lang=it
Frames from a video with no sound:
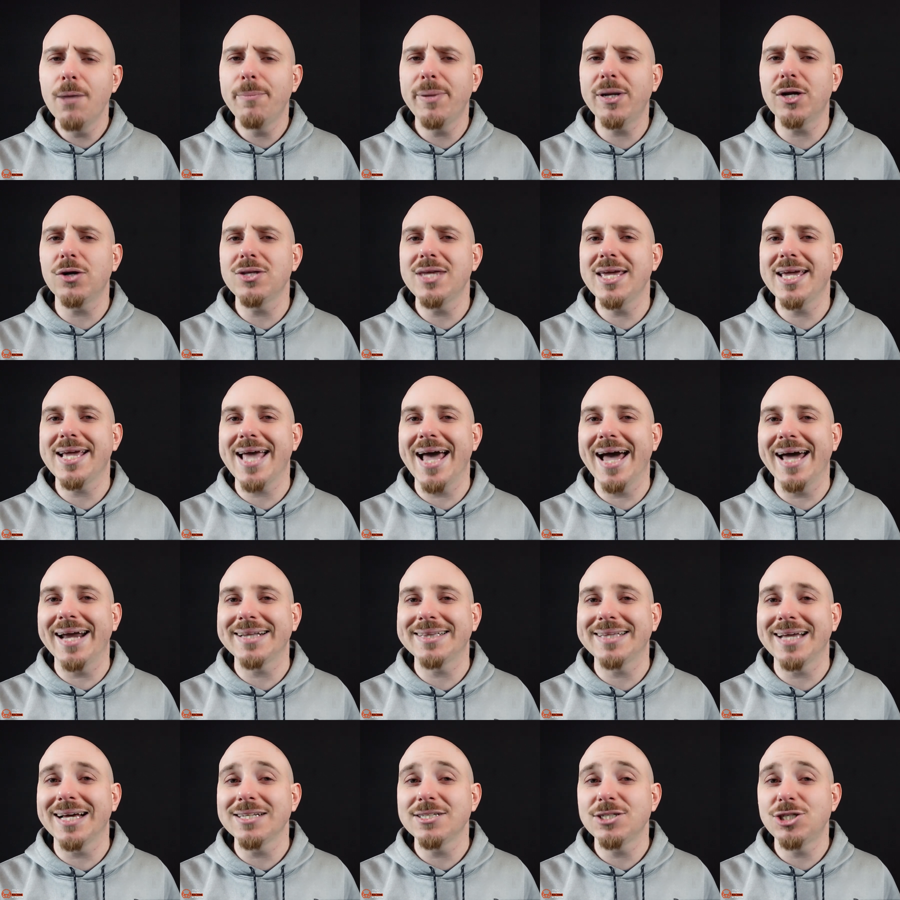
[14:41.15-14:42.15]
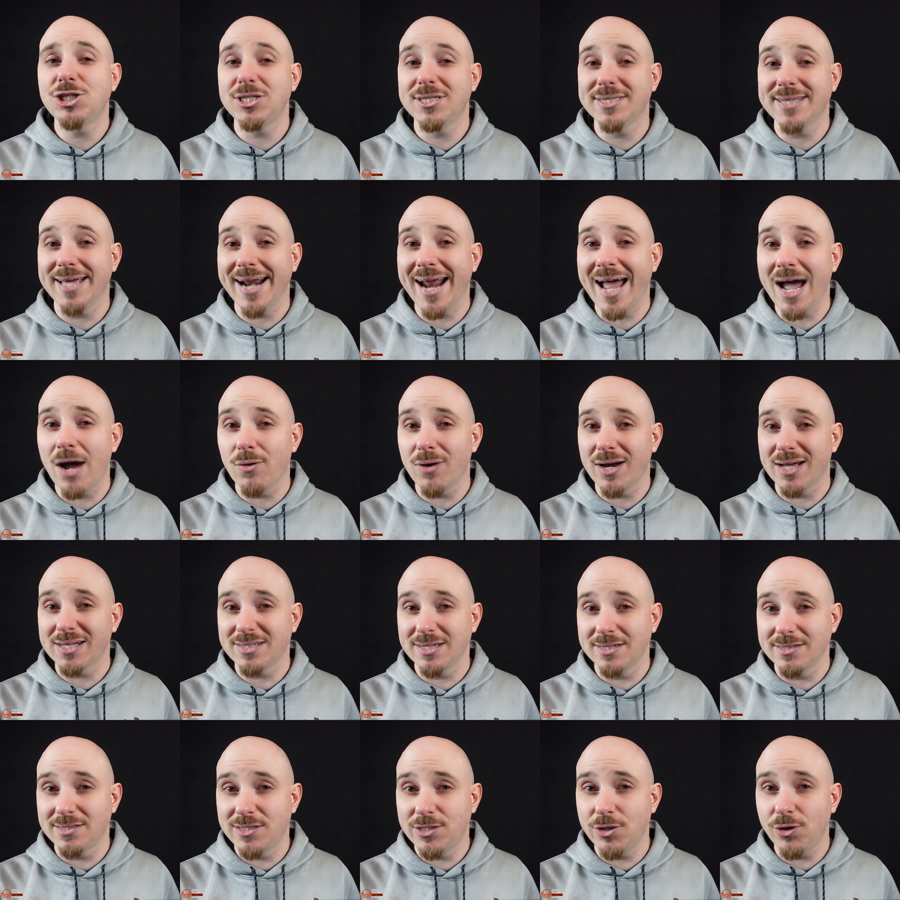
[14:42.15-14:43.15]
per ogni carta ci sarà una
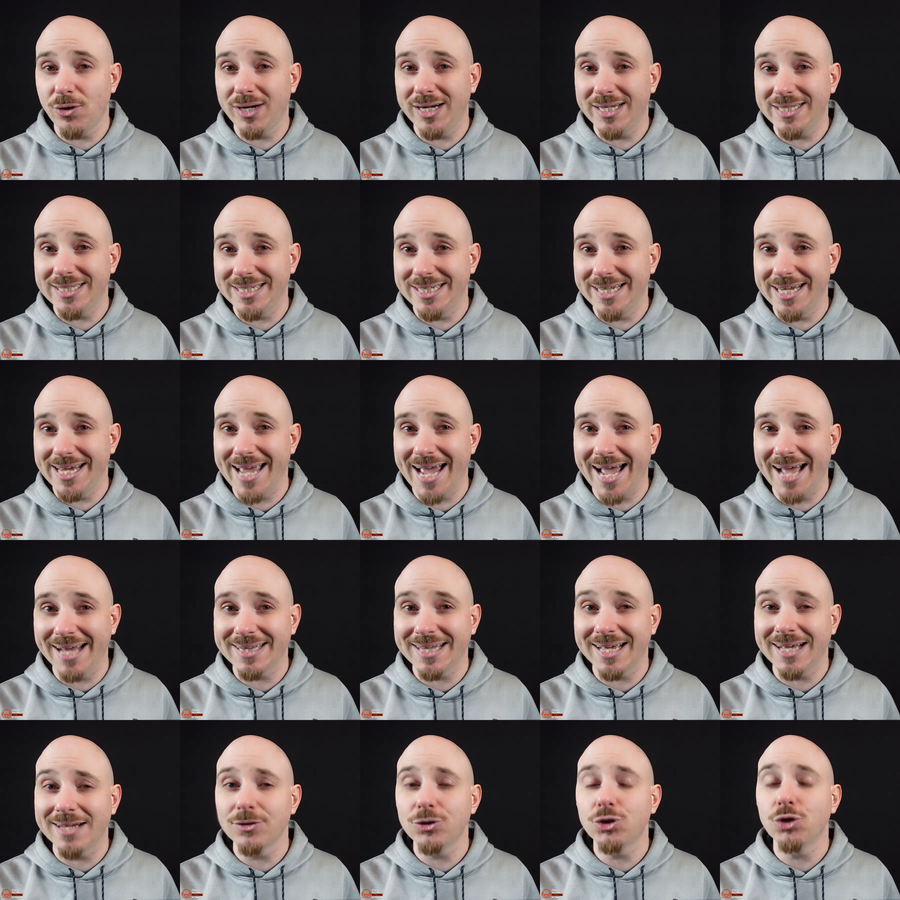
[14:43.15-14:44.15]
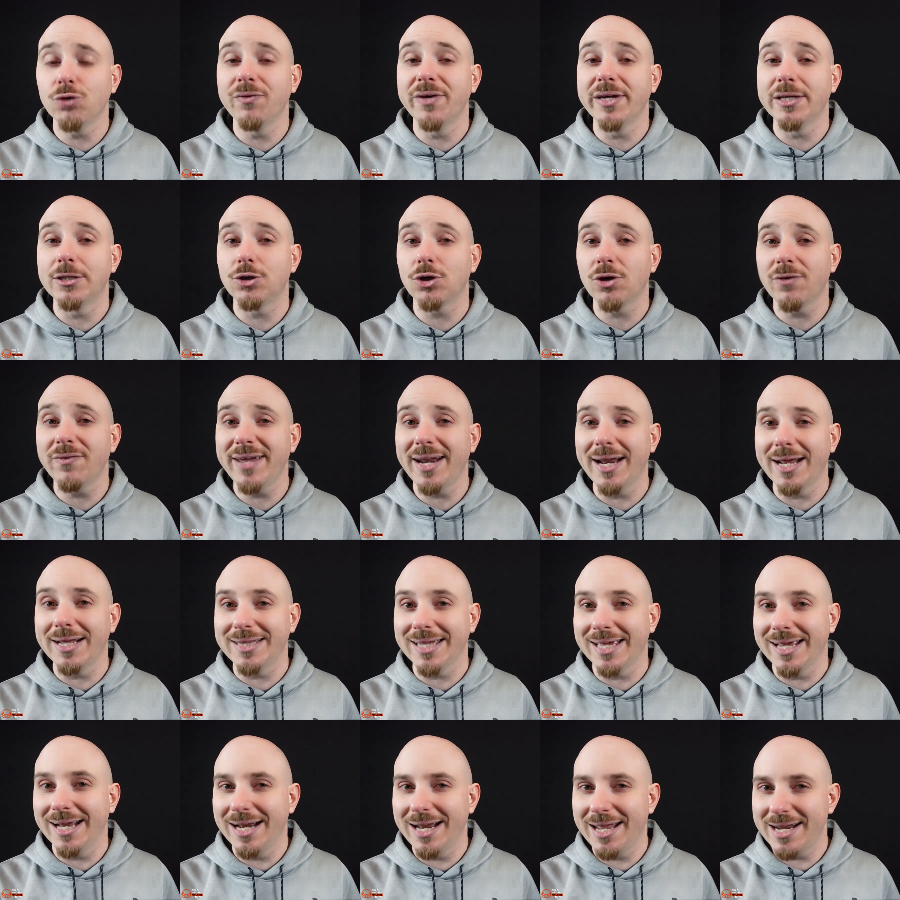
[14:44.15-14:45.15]
sezione dedicata dove
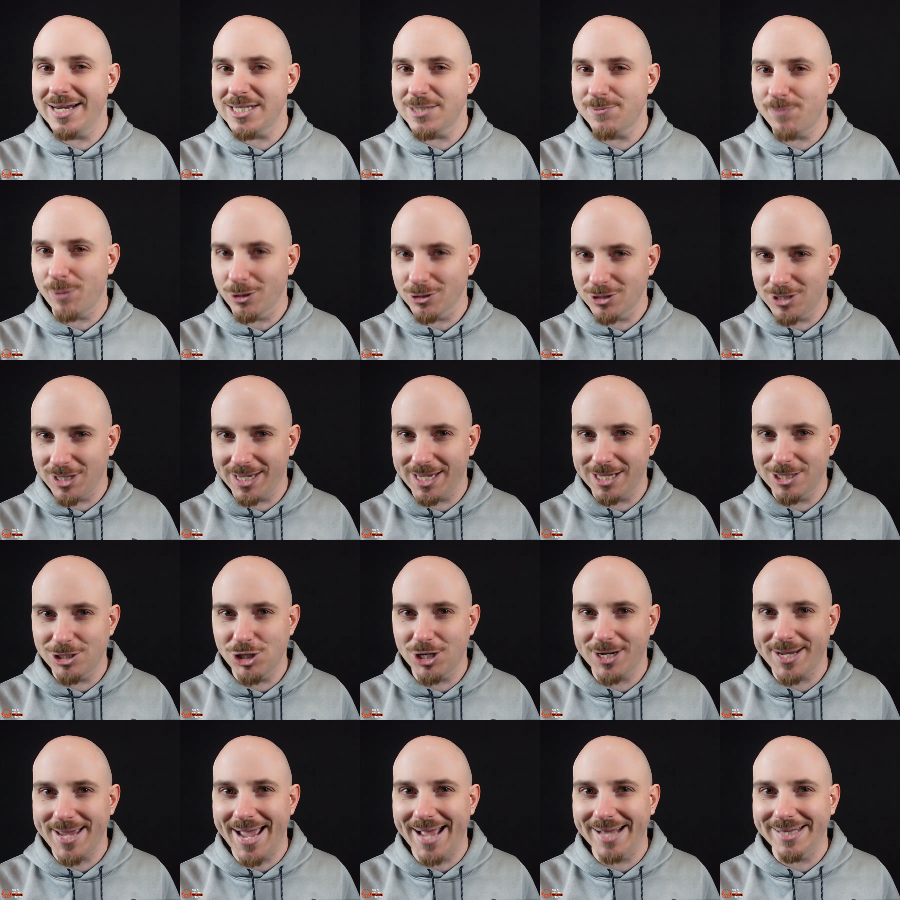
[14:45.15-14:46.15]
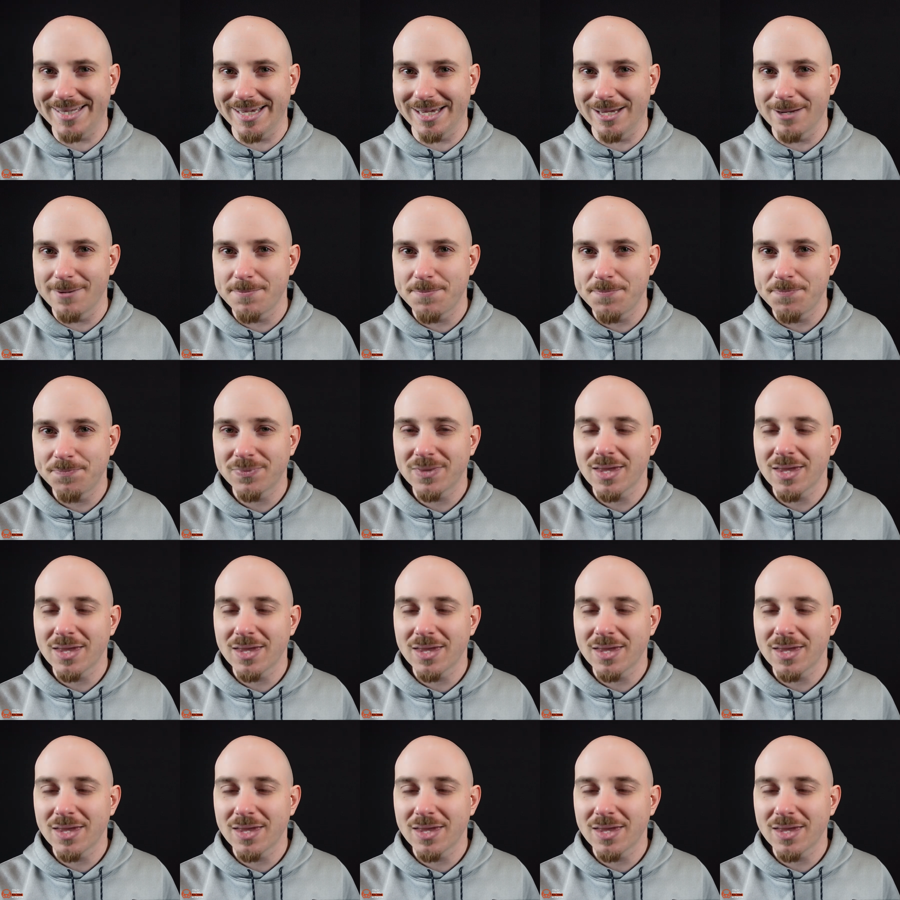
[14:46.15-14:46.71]
troverete le risposte che cercate.